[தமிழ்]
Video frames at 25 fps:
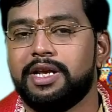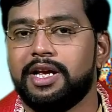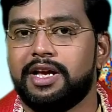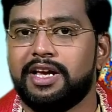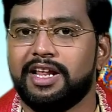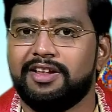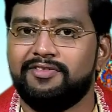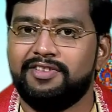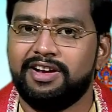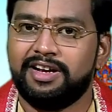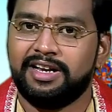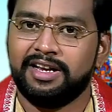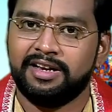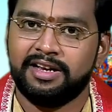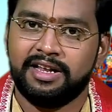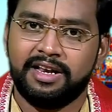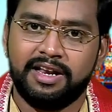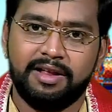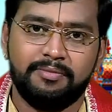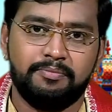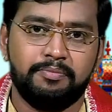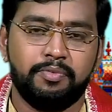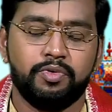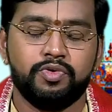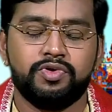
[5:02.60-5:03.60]
இருக்கிற வீட்டில்
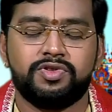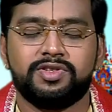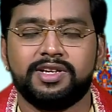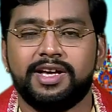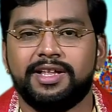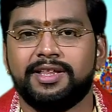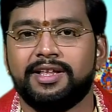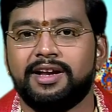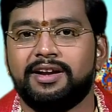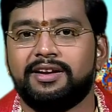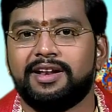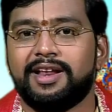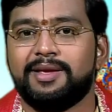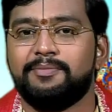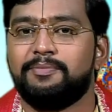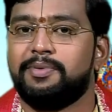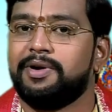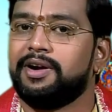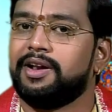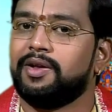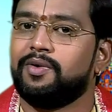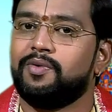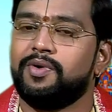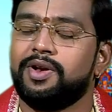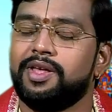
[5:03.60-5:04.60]
நல்லா புதுசாக ஏதாவது ட்ரை
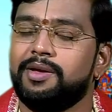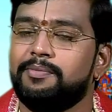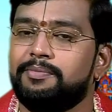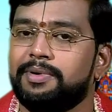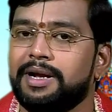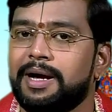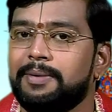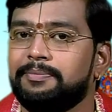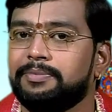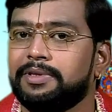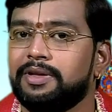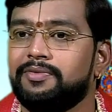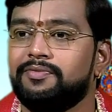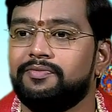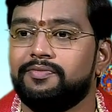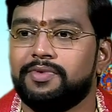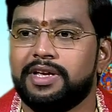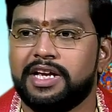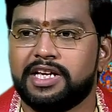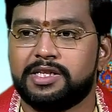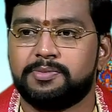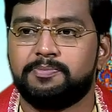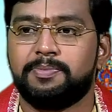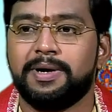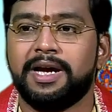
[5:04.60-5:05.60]
பண்ணுறக்கூடிய பிராப்தம்
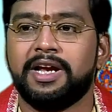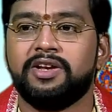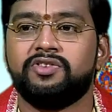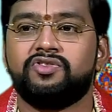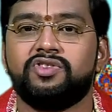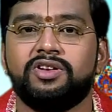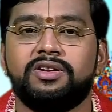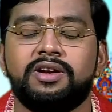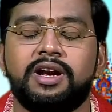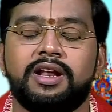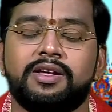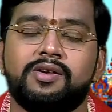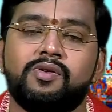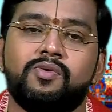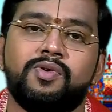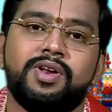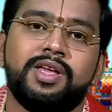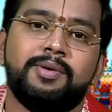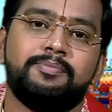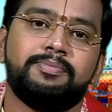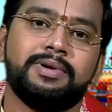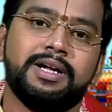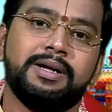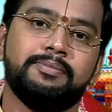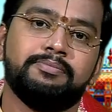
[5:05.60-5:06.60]
எக்ஸ்பேன்ஷன்
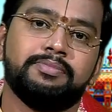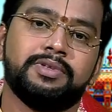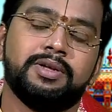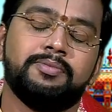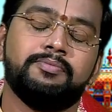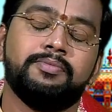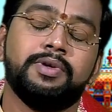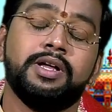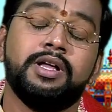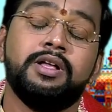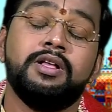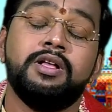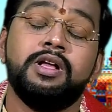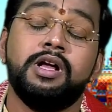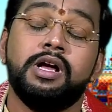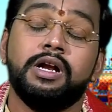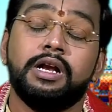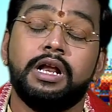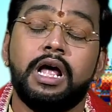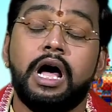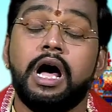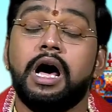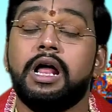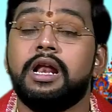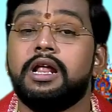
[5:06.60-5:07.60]
நடக்கக்கூடிய பிராப்தம்
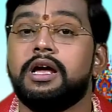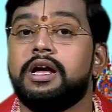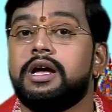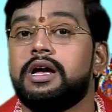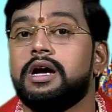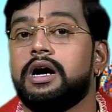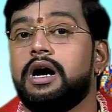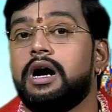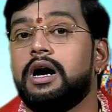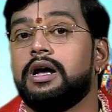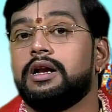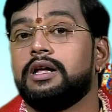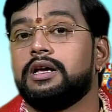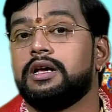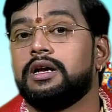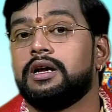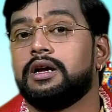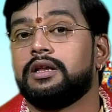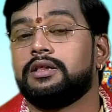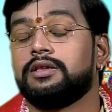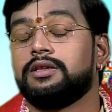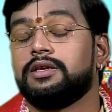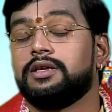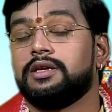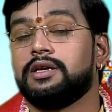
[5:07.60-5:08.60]
நாலுக்கு
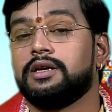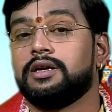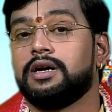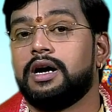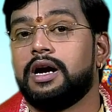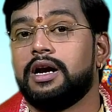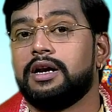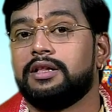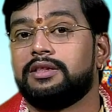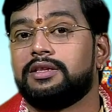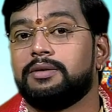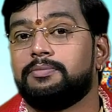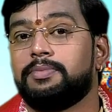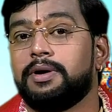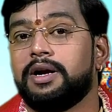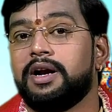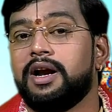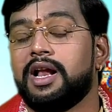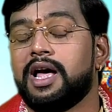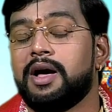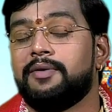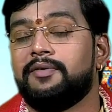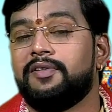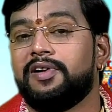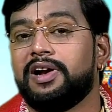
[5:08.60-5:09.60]
ஆறுங்கிறது அடுத்த
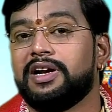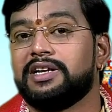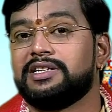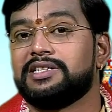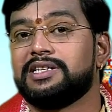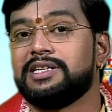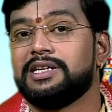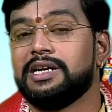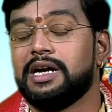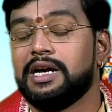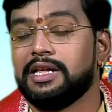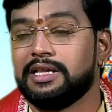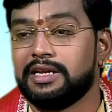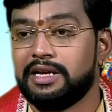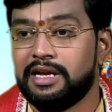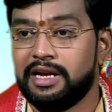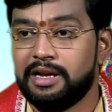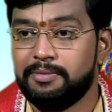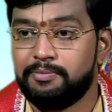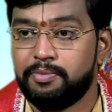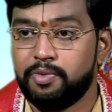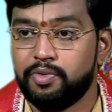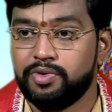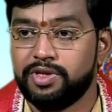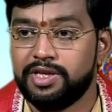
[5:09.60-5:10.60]
பரிணாம வளர்ச்சி
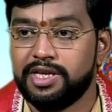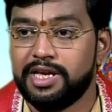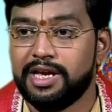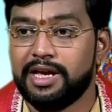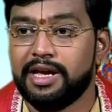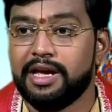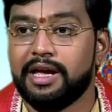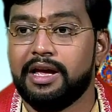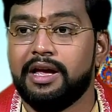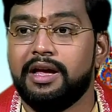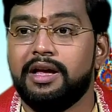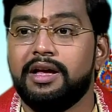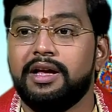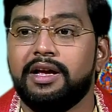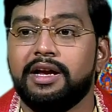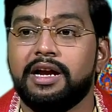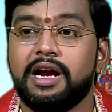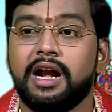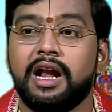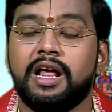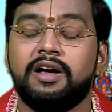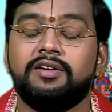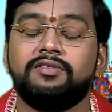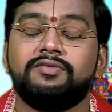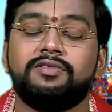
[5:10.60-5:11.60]
அதனால் புதிய
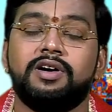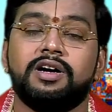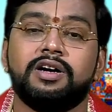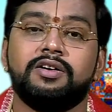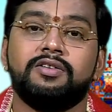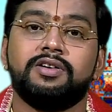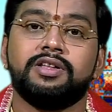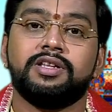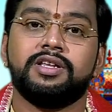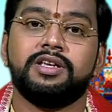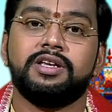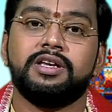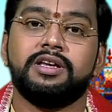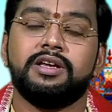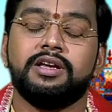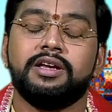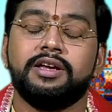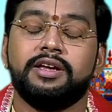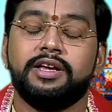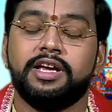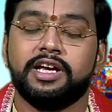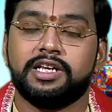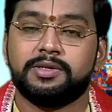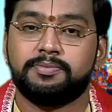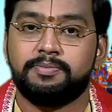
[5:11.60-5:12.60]
இடம் வாங்குவது
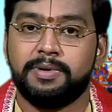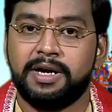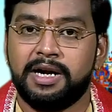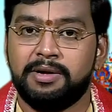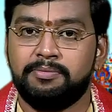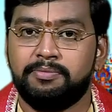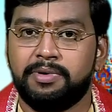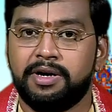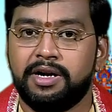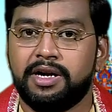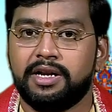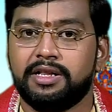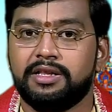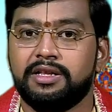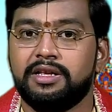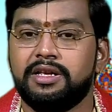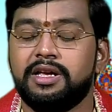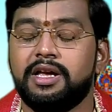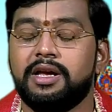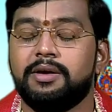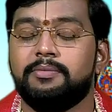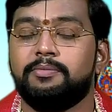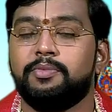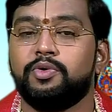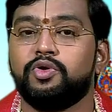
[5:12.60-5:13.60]
எக்ஸ்பேண்ட் பண்ணுறது
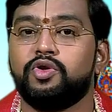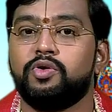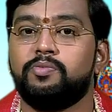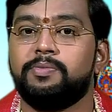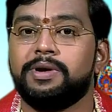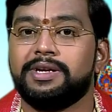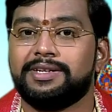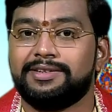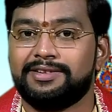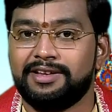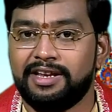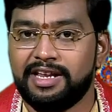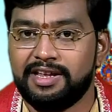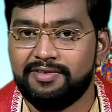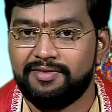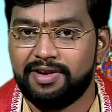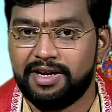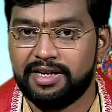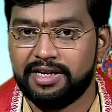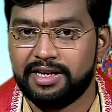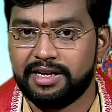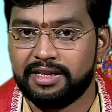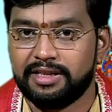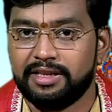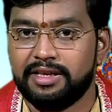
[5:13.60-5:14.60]
புது மெஷினரி
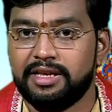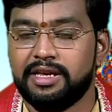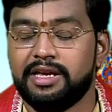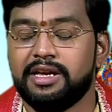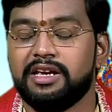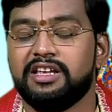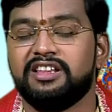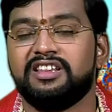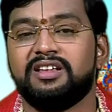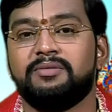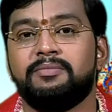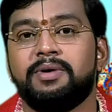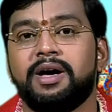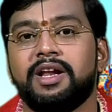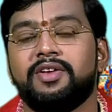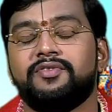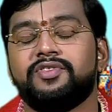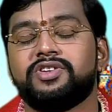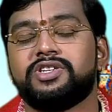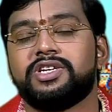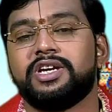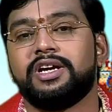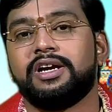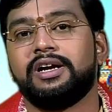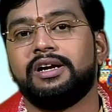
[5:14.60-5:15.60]
வாங்குறது இந்த மாதிரி
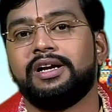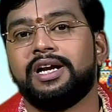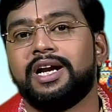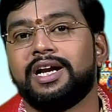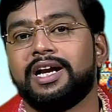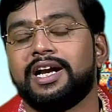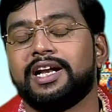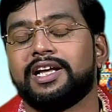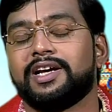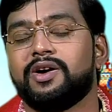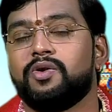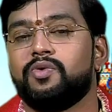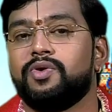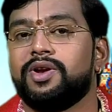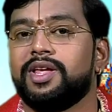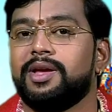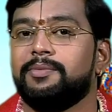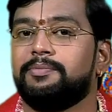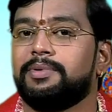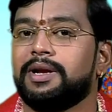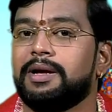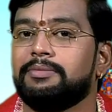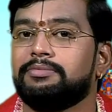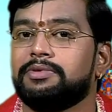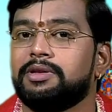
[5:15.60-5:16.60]
விஷயங்கள்லாம் நடக்கக்கூடிய
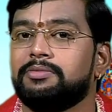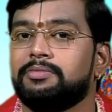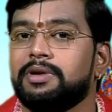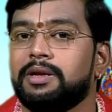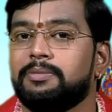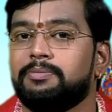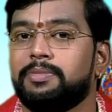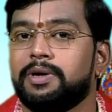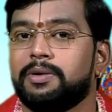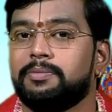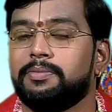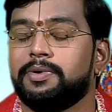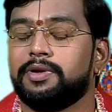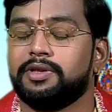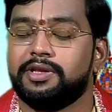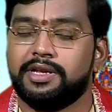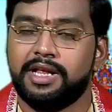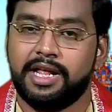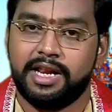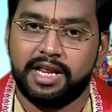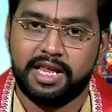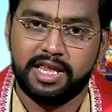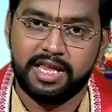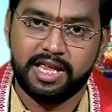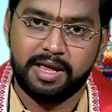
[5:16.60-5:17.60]
பிராப்தம் ஏற்பட போகிறது
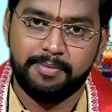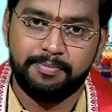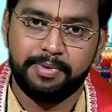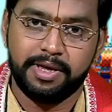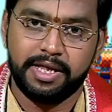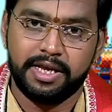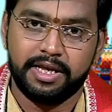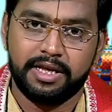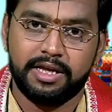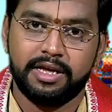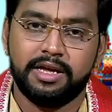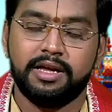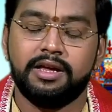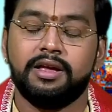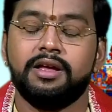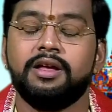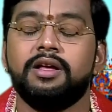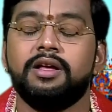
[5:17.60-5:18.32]
நிறையா பேருக்கு